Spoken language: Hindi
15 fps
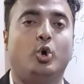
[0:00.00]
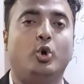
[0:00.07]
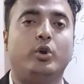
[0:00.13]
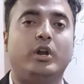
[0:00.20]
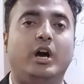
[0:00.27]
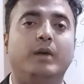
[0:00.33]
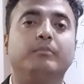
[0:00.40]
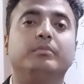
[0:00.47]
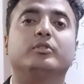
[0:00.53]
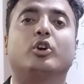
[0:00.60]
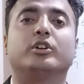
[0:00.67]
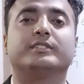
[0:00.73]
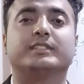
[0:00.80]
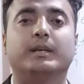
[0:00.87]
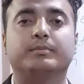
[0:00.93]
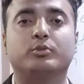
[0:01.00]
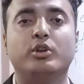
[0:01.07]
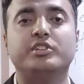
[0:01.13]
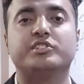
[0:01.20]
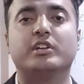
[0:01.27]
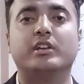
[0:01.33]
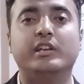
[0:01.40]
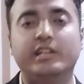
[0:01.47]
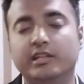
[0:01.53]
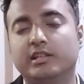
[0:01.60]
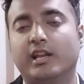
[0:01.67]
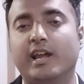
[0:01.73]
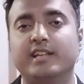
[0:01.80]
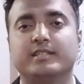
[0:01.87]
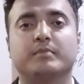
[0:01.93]
और हम कॉन्सेप्ट को एक जर्नी की
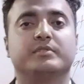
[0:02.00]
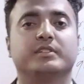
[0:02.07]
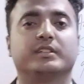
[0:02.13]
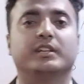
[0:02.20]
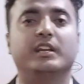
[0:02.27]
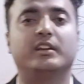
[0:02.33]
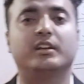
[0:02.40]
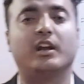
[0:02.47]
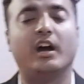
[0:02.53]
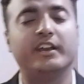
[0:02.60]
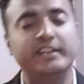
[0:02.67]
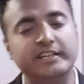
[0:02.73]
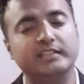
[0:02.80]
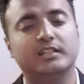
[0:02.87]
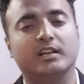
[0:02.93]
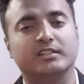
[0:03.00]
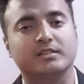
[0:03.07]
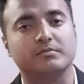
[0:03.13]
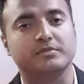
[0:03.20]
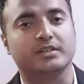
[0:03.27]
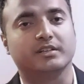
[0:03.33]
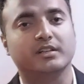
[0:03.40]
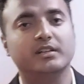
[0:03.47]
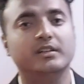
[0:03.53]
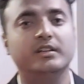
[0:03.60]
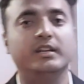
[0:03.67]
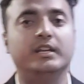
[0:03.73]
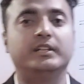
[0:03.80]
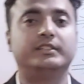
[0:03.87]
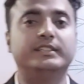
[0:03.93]
तरह ही समझेंगे एक कहानी की तरह समझेंगे
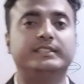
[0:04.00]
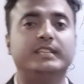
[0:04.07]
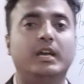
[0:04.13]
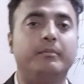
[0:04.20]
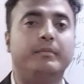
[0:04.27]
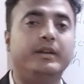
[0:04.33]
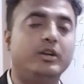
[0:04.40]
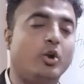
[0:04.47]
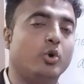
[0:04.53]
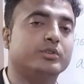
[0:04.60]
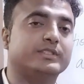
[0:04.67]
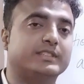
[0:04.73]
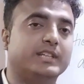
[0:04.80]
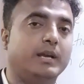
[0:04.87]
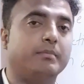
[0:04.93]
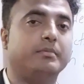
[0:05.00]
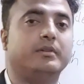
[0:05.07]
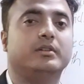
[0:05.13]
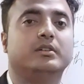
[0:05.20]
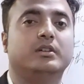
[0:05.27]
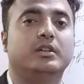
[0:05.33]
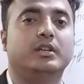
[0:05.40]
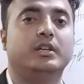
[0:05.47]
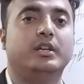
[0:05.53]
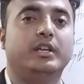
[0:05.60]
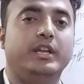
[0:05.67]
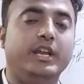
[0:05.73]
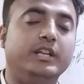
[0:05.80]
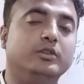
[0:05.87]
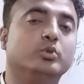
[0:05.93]
जिससे हमें
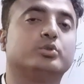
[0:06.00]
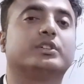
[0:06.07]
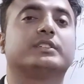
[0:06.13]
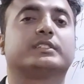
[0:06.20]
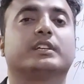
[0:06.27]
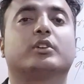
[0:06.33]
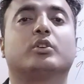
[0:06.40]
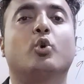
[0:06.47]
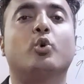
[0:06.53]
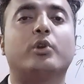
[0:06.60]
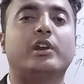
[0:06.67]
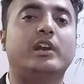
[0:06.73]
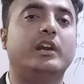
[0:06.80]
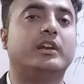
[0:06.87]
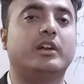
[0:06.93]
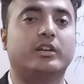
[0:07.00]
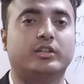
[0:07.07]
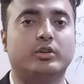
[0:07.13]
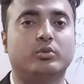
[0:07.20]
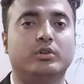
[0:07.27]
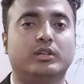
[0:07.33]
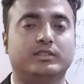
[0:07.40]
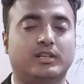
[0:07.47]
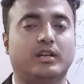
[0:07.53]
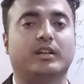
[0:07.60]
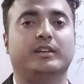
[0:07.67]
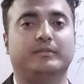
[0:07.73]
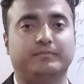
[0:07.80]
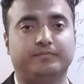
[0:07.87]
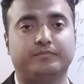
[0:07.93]
कॉन्सेप्ट एक दूसरे से को रिलेट करते हुए नजर
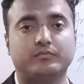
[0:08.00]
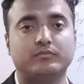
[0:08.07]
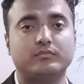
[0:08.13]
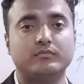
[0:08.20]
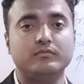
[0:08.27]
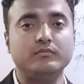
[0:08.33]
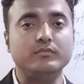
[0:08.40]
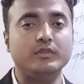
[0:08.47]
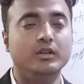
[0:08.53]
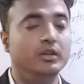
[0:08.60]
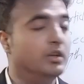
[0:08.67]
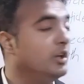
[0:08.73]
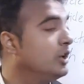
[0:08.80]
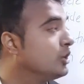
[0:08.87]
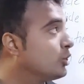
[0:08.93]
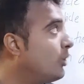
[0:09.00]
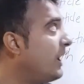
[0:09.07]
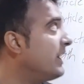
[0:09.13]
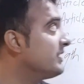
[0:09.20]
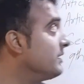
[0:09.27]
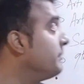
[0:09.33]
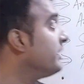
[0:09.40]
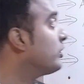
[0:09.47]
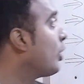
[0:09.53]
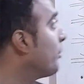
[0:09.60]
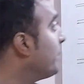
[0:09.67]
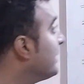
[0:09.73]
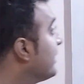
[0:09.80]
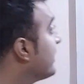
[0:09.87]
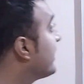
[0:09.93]
आए तो आज हम एक
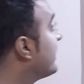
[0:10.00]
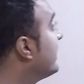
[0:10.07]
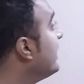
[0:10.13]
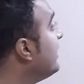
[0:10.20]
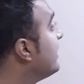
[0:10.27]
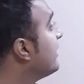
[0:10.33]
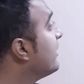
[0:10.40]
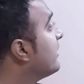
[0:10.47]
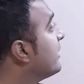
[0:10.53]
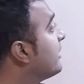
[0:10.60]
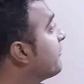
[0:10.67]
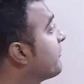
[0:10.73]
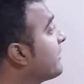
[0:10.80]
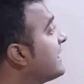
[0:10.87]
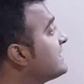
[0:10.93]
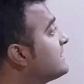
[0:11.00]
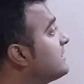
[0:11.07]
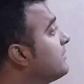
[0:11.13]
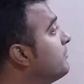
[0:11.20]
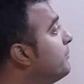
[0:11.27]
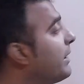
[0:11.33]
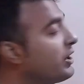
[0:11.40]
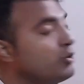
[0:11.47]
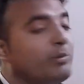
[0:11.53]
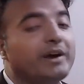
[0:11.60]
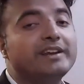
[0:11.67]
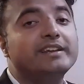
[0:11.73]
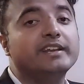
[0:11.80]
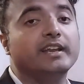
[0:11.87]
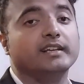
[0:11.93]
टॉपिक ले रहे हैं रेफरेंस
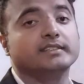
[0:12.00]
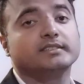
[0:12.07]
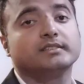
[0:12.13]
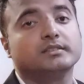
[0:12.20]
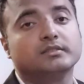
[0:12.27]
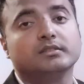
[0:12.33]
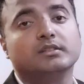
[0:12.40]
बैरूबारी केस